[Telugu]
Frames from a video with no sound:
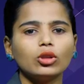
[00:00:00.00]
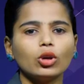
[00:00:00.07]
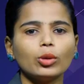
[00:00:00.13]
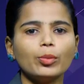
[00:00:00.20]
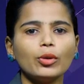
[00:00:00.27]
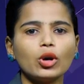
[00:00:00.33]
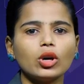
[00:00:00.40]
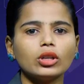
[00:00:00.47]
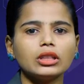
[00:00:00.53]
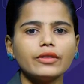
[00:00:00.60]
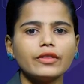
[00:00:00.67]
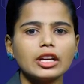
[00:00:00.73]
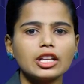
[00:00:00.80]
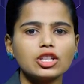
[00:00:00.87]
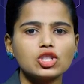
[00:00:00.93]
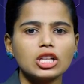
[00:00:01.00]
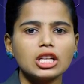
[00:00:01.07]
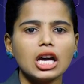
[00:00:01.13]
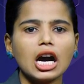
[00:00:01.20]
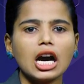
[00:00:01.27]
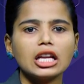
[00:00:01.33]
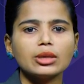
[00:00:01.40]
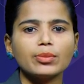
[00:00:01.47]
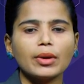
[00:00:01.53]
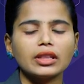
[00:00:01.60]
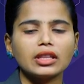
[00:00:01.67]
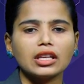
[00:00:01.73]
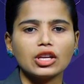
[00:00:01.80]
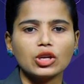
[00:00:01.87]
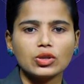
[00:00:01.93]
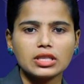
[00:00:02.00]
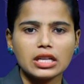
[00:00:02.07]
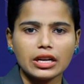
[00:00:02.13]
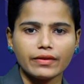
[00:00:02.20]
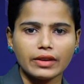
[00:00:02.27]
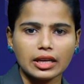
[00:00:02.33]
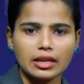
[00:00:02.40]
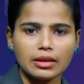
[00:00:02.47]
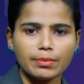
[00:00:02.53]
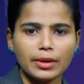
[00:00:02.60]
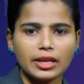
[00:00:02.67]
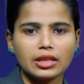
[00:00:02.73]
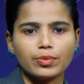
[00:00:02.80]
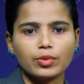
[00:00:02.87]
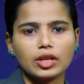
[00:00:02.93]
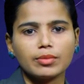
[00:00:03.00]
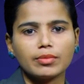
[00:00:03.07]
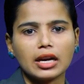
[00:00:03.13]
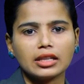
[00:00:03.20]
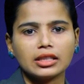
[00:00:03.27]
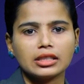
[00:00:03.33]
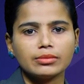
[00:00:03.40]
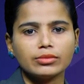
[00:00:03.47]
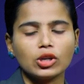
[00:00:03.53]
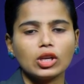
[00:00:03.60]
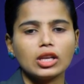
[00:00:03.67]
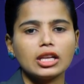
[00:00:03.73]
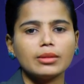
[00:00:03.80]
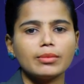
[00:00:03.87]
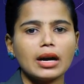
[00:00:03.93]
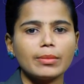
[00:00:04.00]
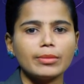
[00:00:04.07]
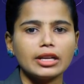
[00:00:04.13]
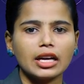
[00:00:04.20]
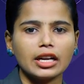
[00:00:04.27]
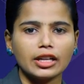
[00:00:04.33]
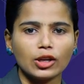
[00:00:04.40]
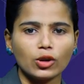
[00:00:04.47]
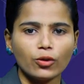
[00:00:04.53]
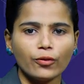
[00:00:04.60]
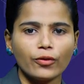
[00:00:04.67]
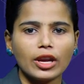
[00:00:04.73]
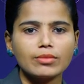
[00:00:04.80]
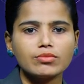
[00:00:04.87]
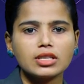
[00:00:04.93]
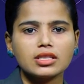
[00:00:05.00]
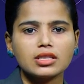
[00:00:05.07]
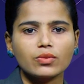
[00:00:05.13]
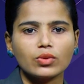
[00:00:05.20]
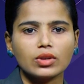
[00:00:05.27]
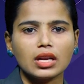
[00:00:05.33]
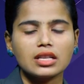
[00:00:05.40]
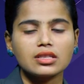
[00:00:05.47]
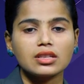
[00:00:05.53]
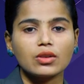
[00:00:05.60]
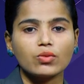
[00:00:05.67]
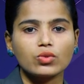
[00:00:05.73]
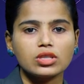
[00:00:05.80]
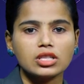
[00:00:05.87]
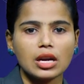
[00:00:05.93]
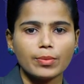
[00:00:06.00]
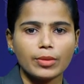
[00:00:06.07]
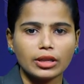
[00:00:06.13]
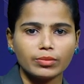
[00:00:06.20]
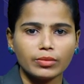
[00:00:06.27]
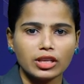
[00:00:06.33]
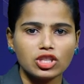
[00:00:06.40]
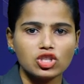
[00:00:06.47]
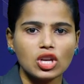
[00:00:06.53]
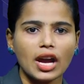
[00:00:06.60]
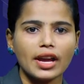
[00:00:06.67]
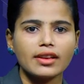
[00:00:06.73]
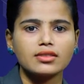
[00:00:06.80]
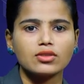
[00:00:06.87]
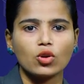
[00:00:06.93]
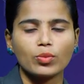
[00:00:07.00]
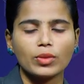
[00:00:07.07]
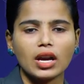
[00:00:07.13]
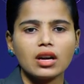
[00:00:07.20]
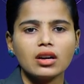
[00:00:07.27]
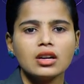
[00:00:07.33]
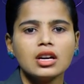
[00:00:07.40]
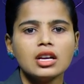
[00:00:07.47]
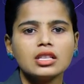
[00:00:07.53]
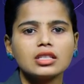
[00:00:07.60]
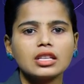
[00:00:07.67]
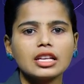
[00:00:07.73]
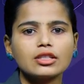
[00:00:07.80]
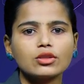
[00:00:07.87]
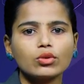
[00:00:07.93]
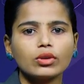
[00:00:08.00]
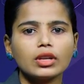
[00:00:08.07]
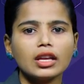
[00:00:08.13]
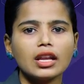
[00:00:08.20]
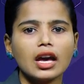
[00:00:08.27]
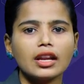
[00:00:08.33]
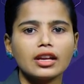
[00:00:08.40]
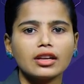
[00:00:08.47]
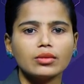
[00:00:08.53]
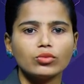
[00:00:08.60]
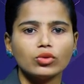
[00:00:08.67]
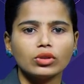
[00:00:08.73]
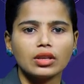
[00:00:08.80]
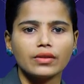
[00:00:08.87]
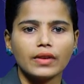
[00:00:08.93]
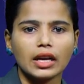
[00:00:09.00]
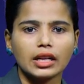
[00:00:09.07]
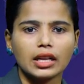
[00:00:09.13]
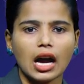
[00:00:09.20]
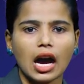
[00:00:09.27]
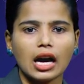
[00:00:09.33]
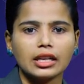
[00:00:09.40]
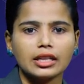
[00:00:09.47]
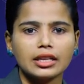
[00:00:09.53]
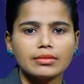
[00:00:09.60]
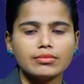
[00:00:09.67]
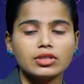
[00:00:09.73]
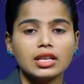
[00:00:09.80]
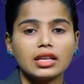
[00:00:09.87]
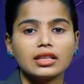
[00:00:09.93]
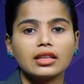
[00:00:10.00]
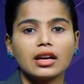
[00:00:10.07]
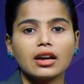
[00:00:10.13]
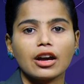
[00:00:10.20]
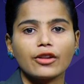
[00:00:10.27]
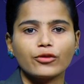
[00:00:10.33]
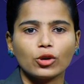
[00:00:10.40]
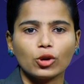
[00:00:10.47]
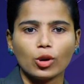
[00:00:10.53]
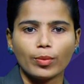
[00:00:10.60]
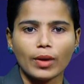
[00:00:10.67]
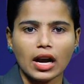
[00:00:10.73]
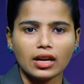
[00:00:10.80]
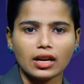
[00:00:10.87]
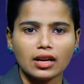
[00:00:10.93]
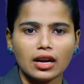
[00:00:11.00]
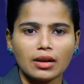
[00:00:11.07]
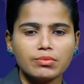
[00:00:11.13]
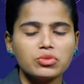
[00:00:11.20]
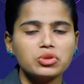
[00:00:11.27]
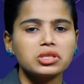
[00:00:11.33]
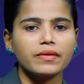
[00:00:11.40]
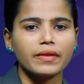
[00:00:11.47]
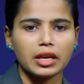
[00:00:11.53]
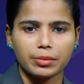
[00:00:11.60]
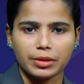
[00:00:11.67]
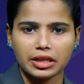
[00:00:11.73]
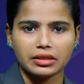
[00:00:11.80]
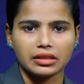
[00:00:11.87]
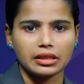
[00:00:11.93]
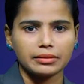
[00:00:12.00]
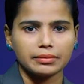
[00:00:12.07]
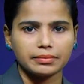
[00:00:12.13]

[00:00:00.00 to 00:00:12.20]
తూర్పుగోదావరి జిల్లా అనపతి నియోజకవర్గం పెదపుడి మండలం గొల్లల మామిడాడలో వేంచేసి ఉన్న శ్రీ ఉషా పద్మిని ఛాయ సౌమ్య శ్రీ సూర్యనారాయణ మూర్తి వారి ఆలయం జనతా కర్ఫ్యూలో భాగంగా మూసివేయబడింది